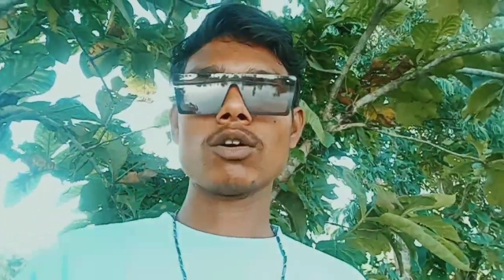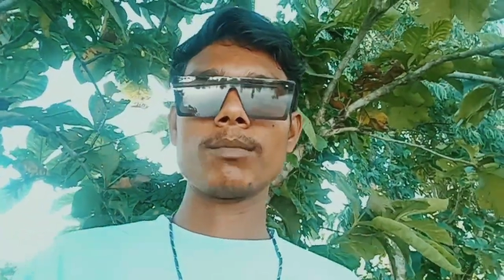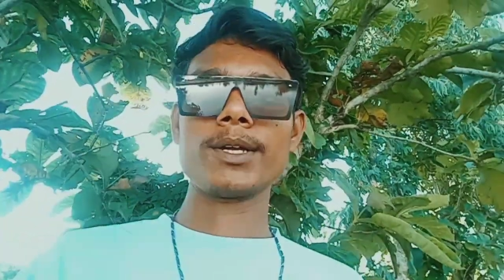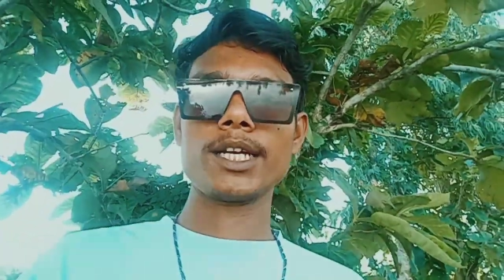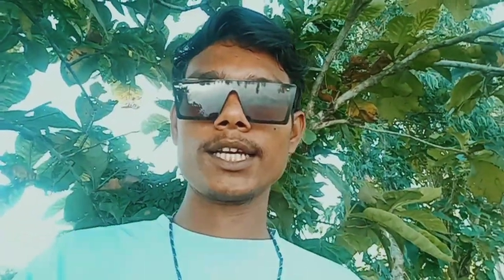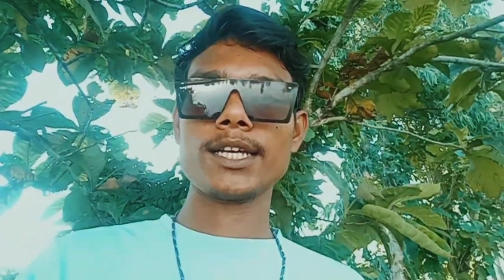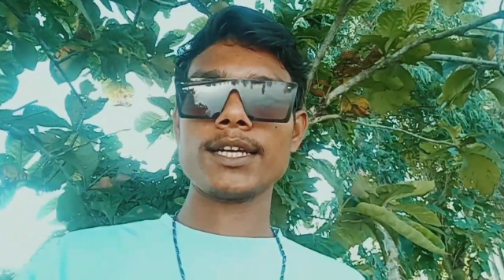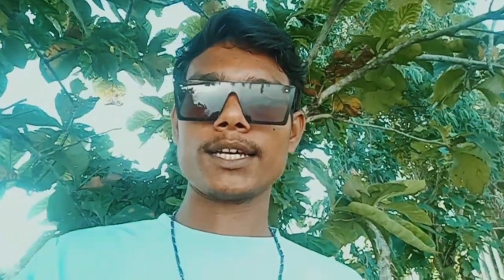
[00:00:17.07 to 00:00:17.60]

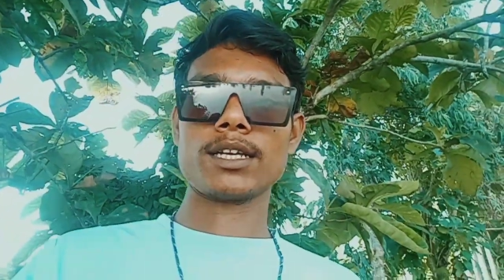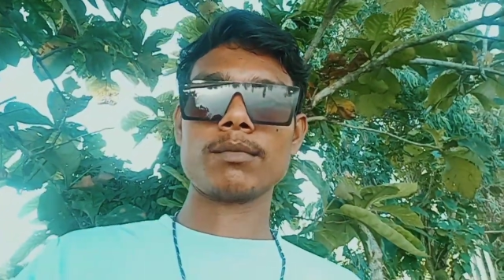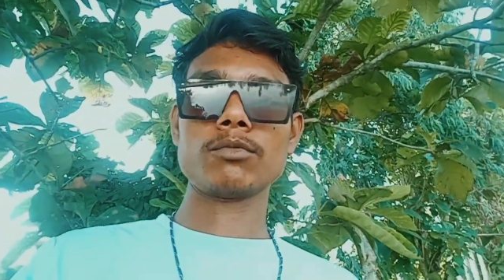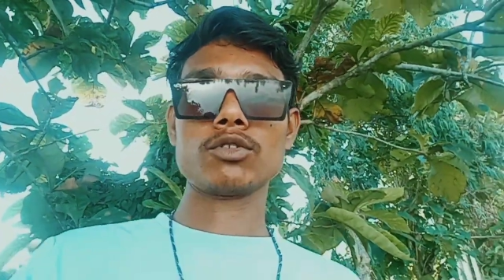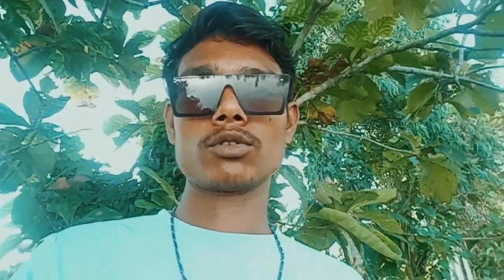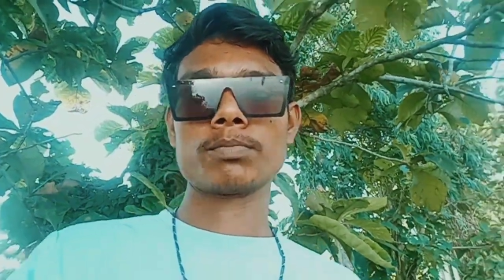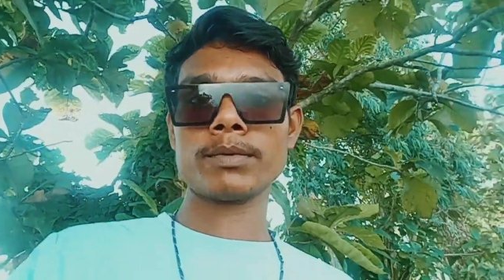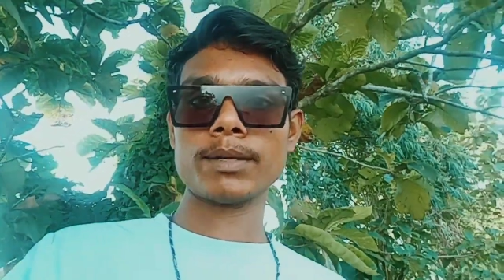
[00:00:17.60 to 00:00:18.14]
कॉमेडियन हकीम
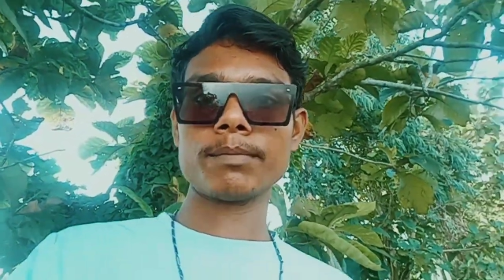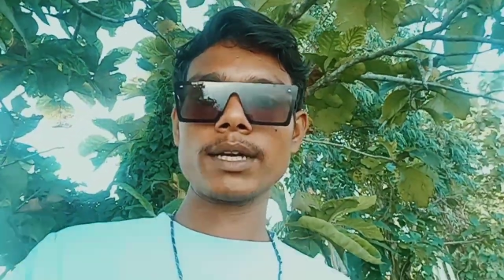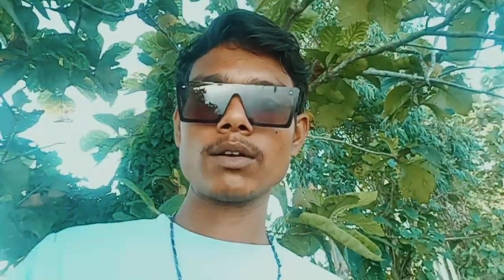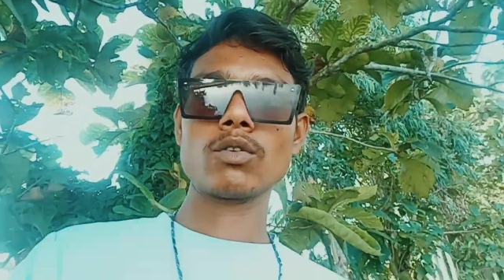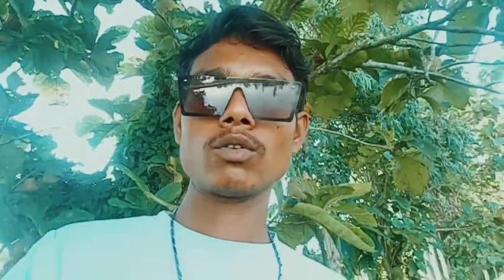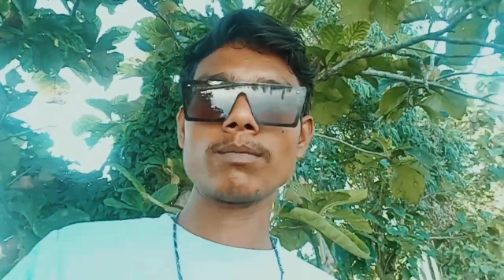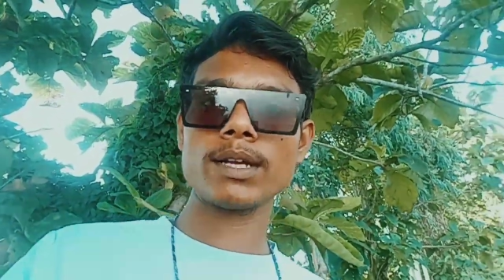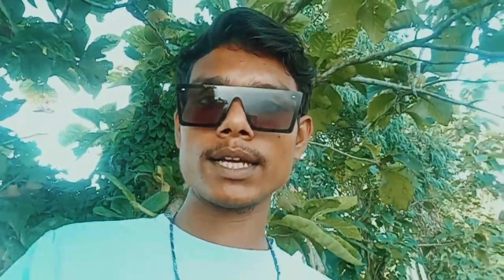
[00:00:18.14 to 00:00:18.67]
उसमें मैं
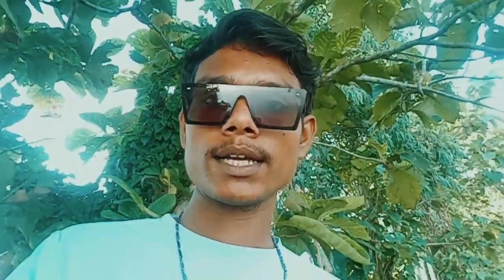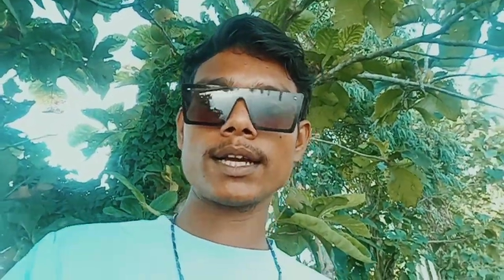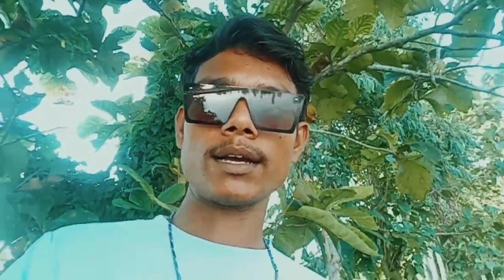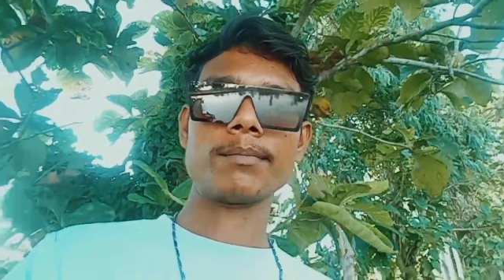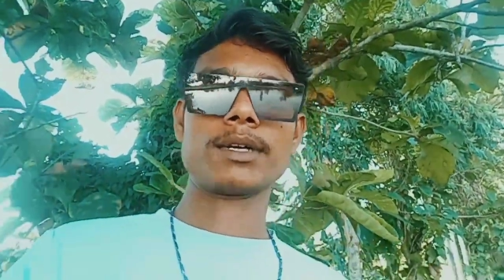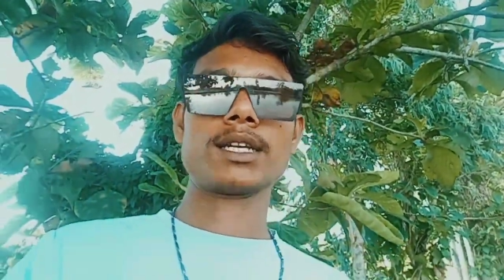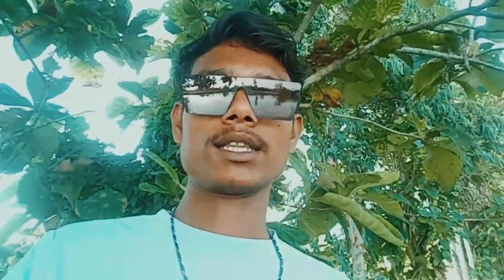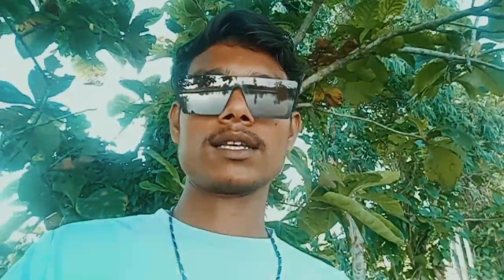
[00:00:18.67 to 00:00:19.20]
ग्रुप लेके
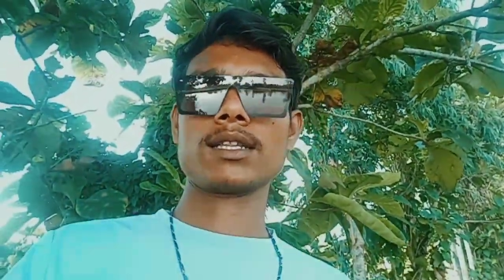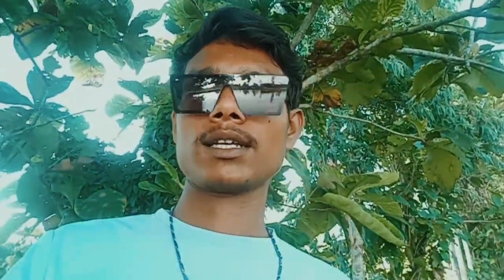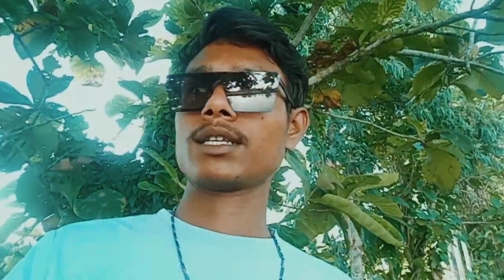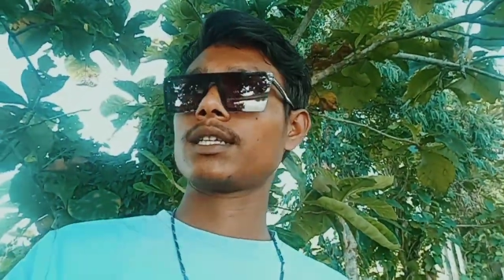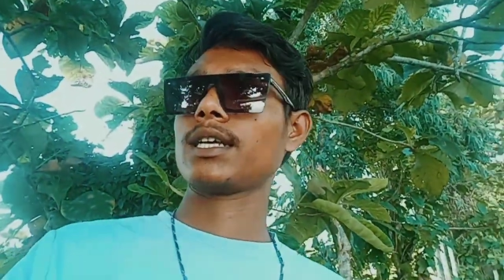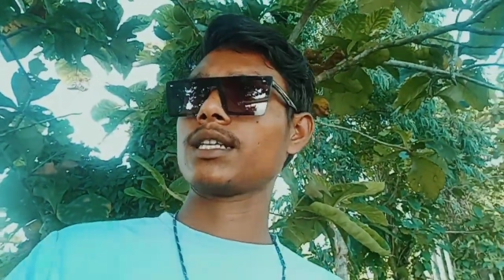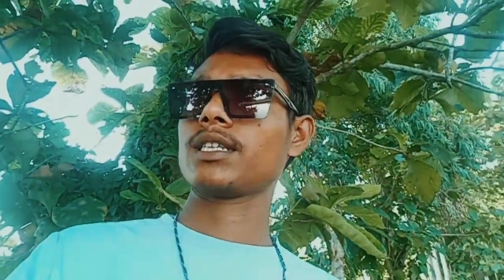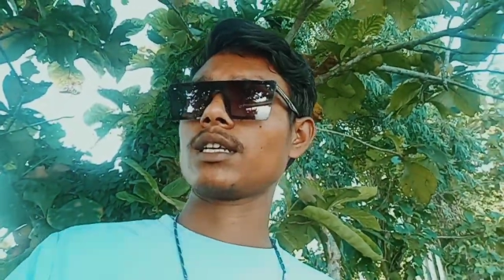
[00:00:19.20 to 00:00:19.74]
काम करता था
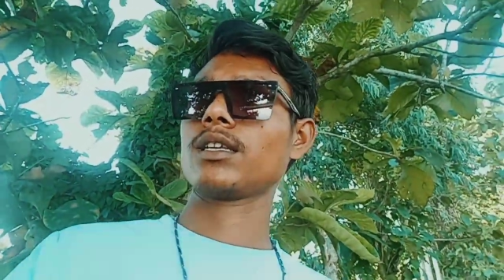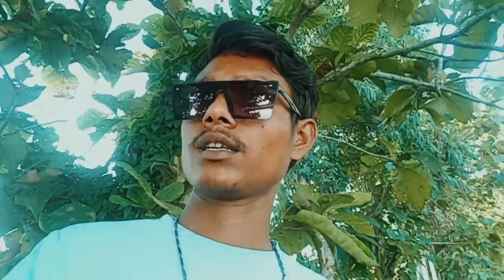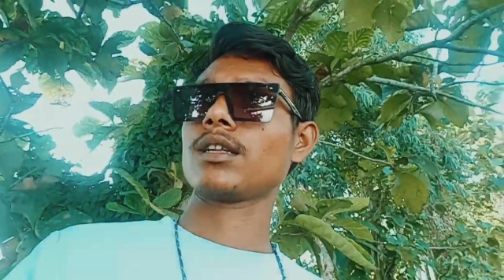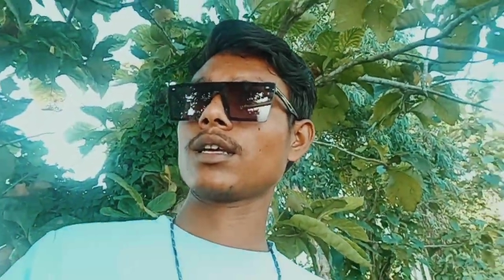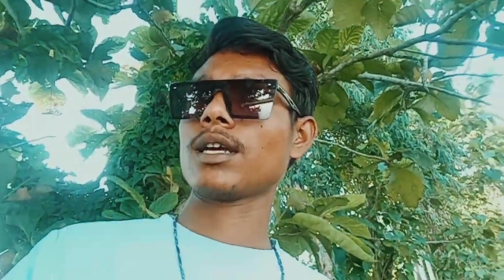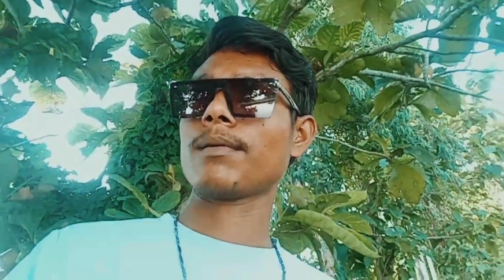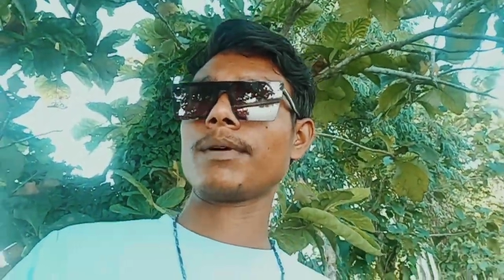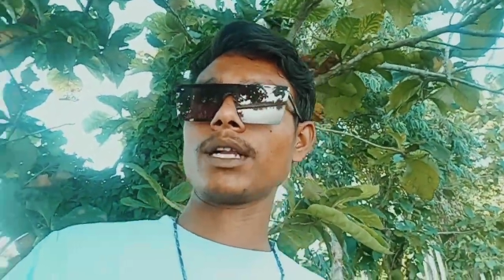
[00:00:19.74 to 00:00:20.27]
छः सात जन
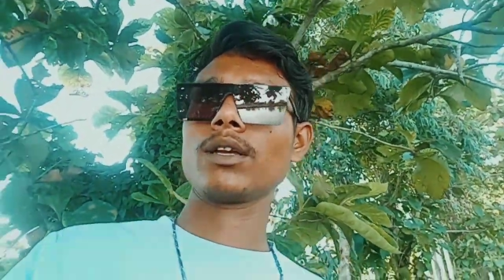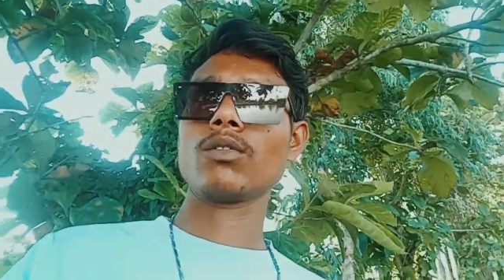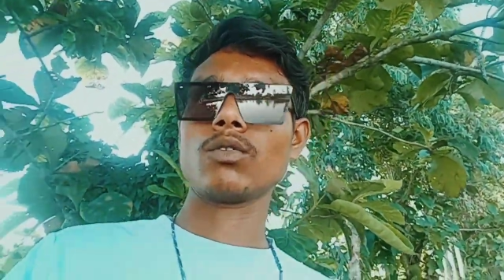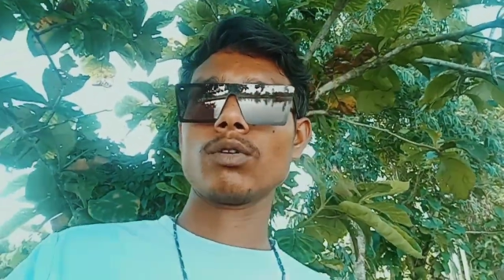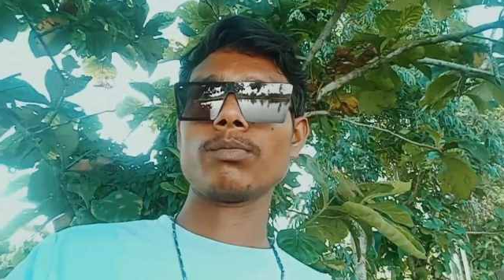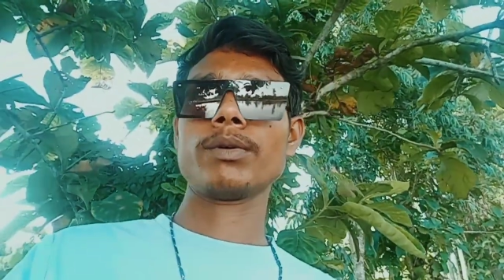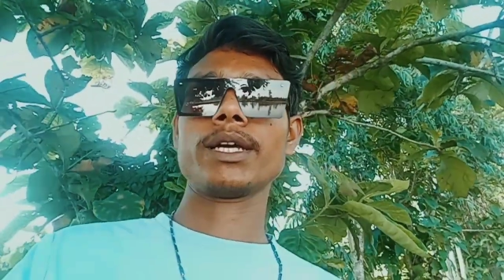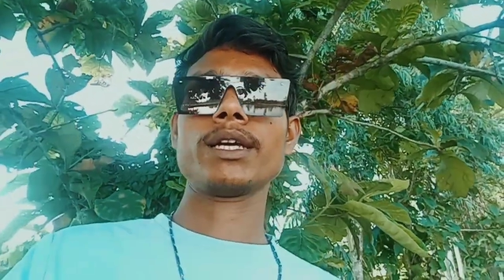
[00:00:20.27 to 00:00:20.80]
की हमारी
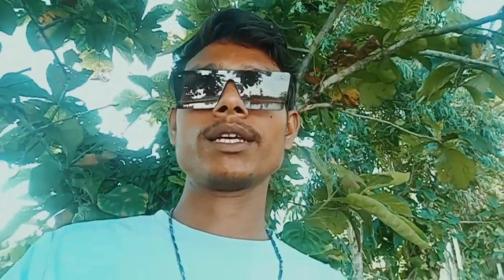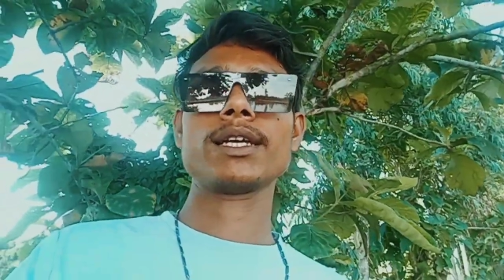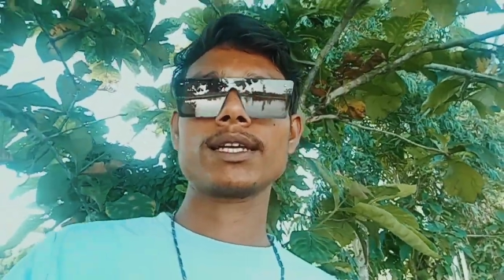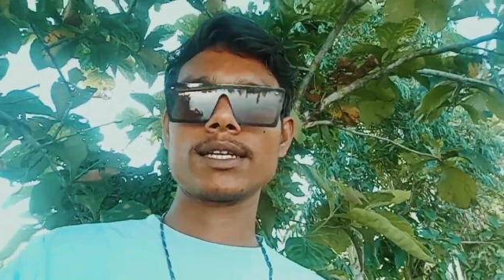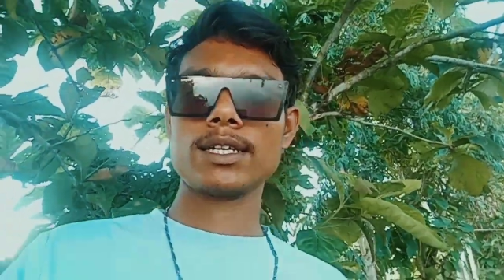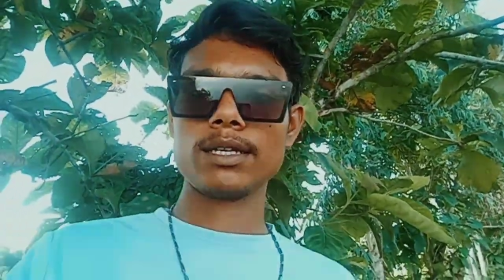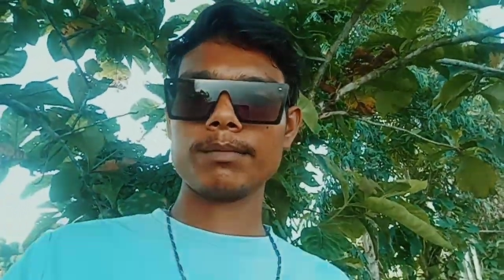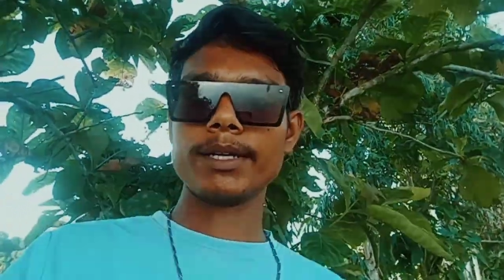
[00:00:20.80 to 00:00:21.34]
ग्रुप है एक
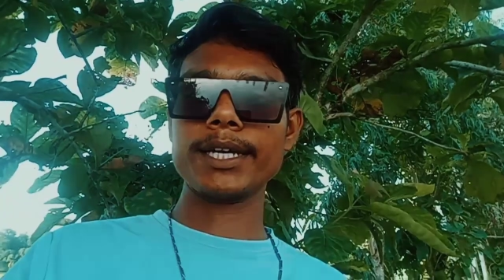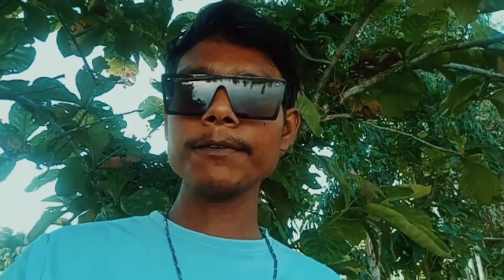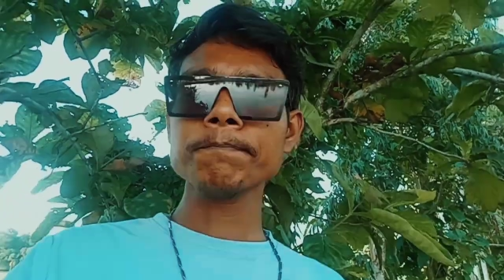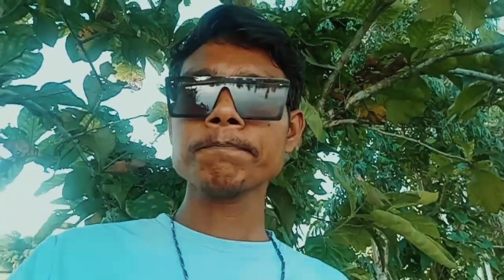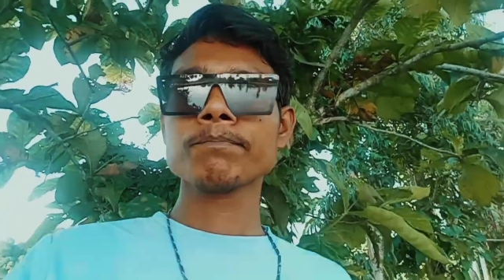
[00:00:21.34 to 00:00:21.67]
टीम है